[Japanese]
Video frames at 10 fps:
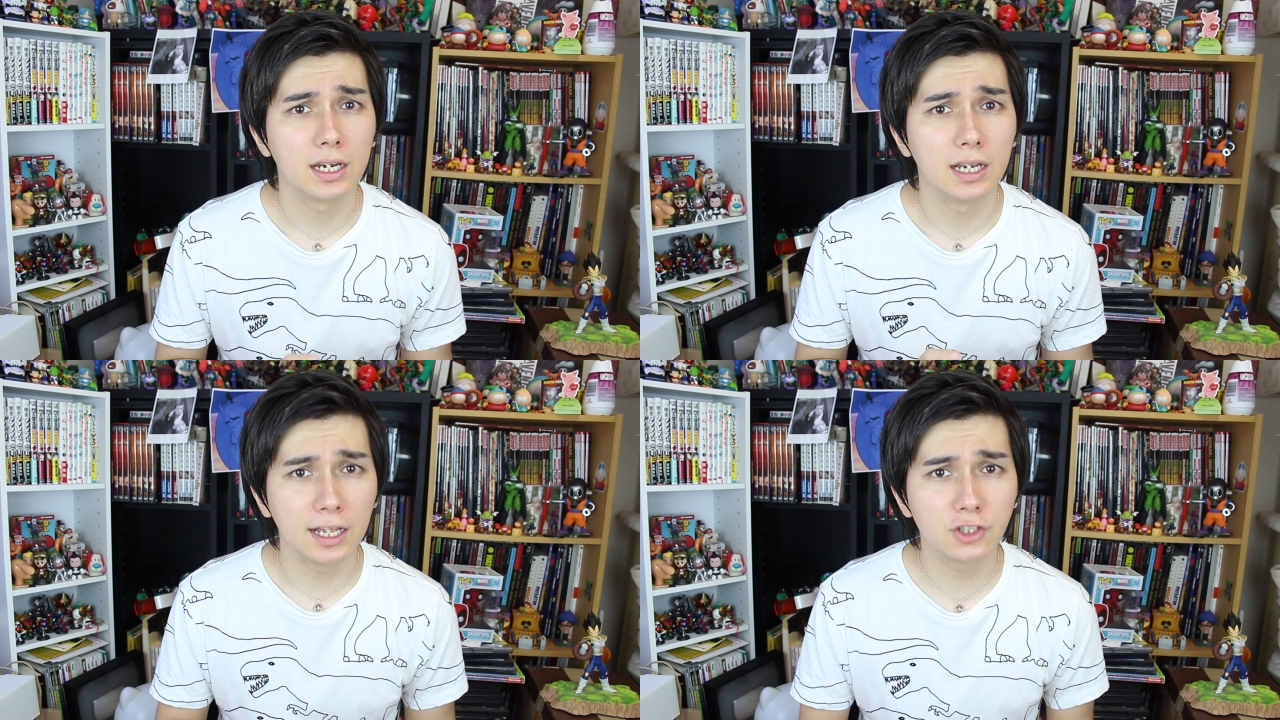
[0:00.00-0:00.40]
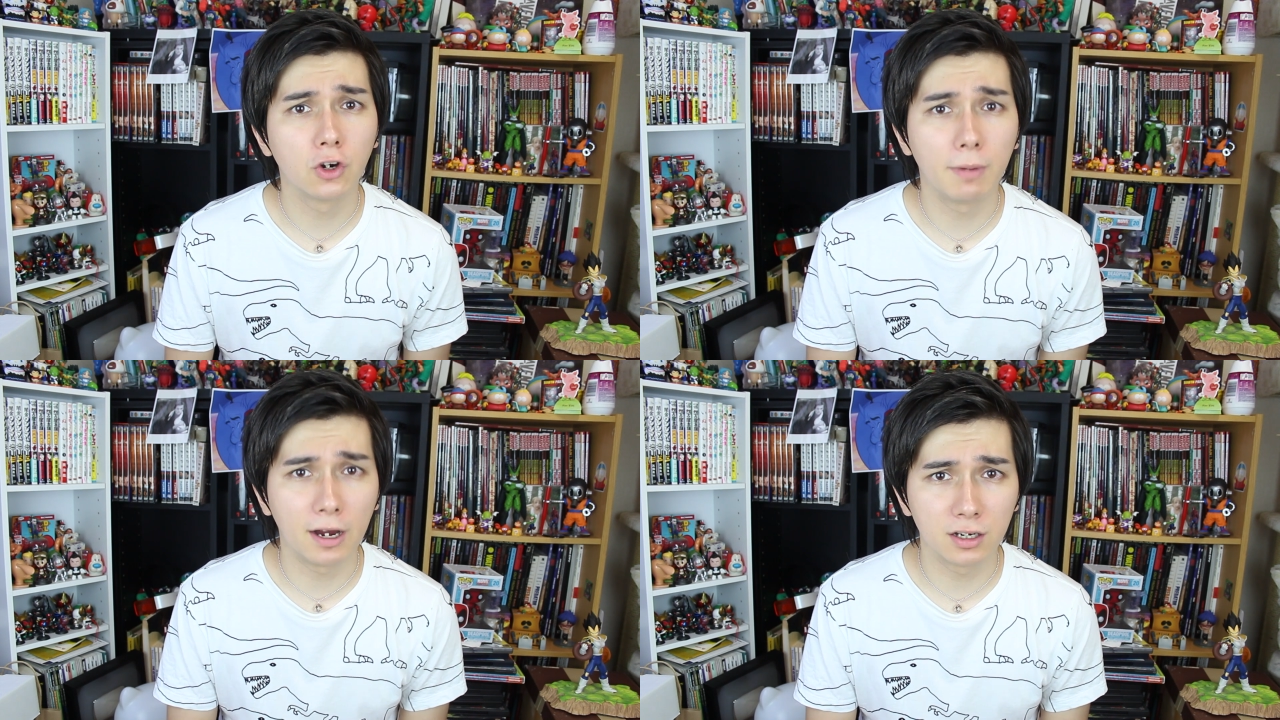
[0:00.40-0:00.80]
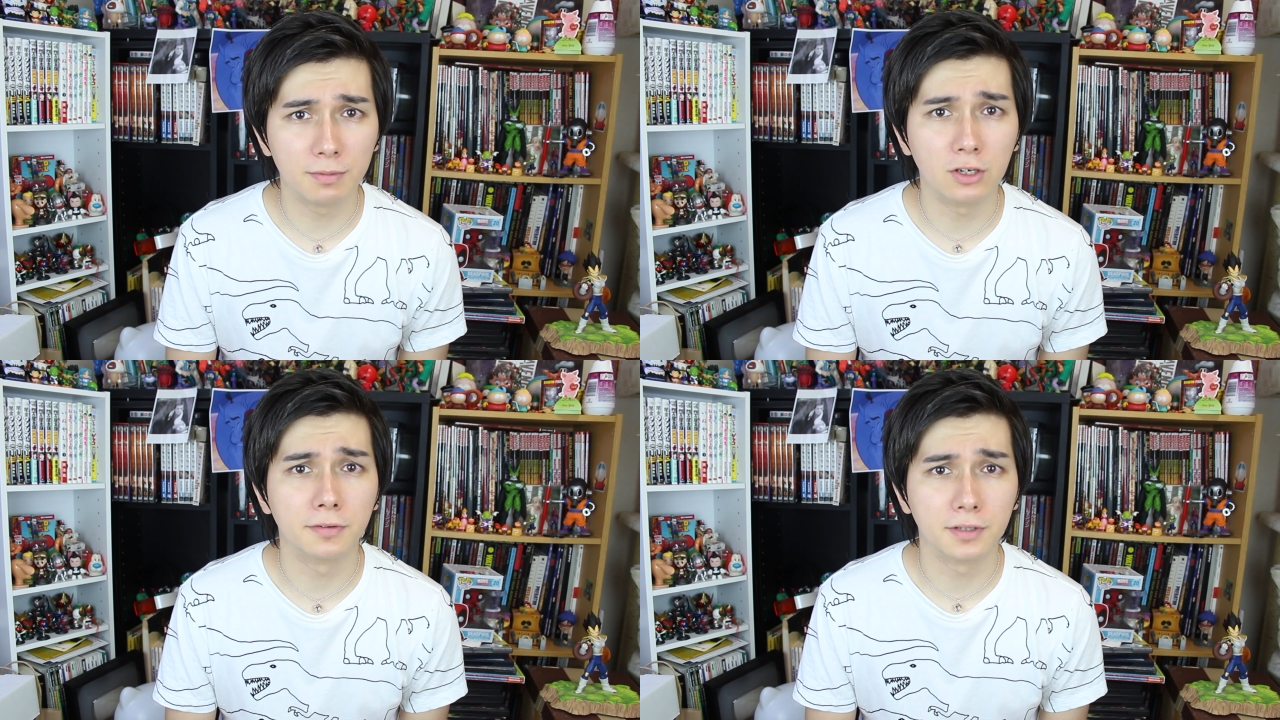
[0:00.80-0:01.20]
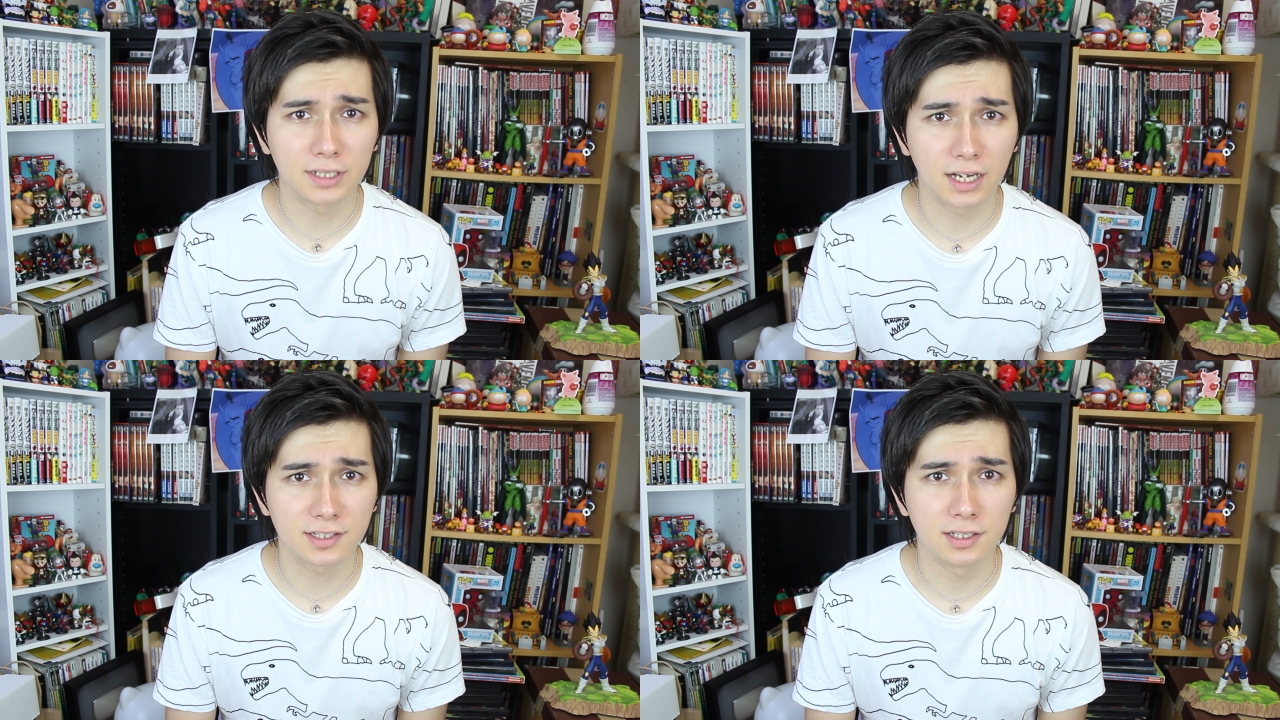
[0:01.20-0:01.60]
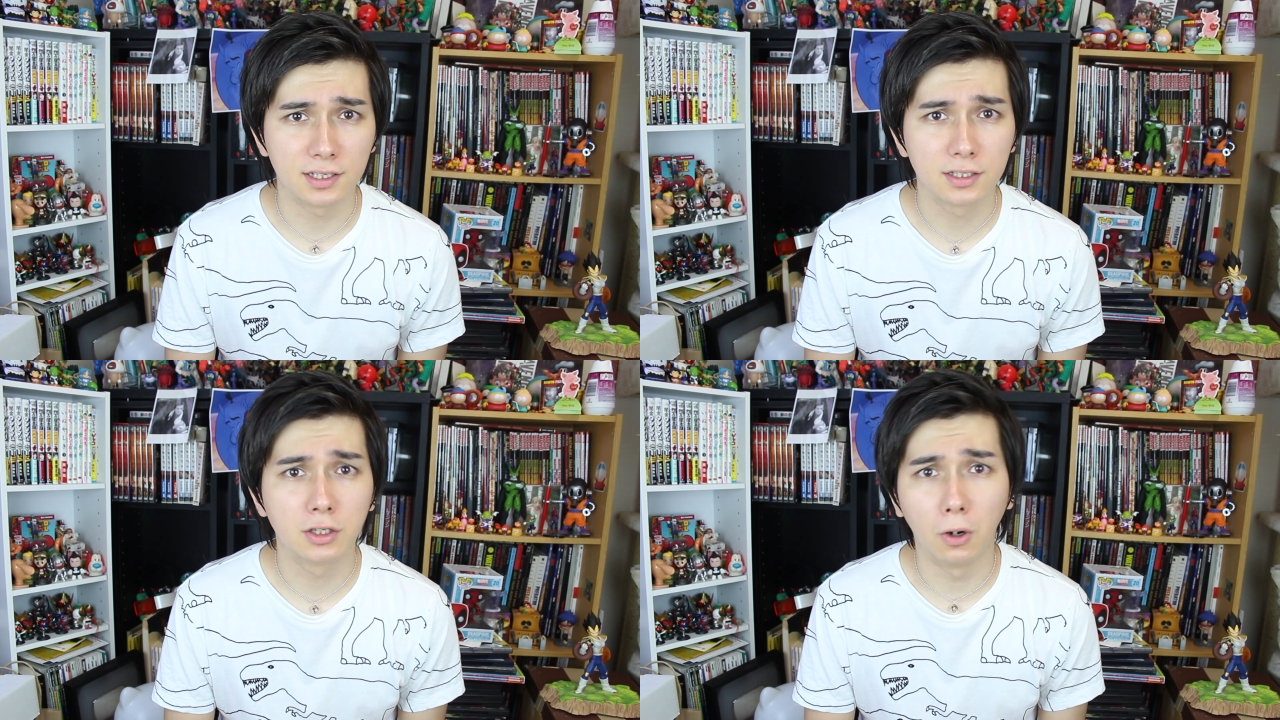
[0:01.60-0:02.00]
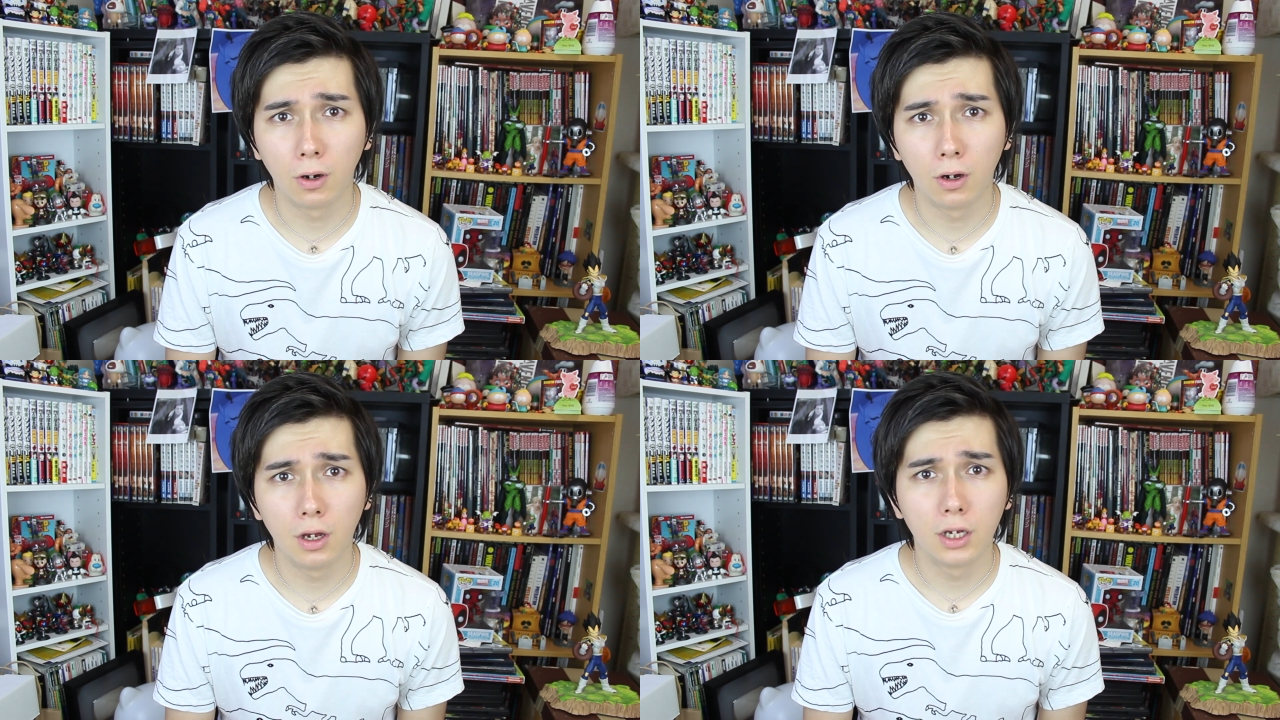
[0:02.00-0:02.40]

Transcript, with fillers: ラジオ番組の復活と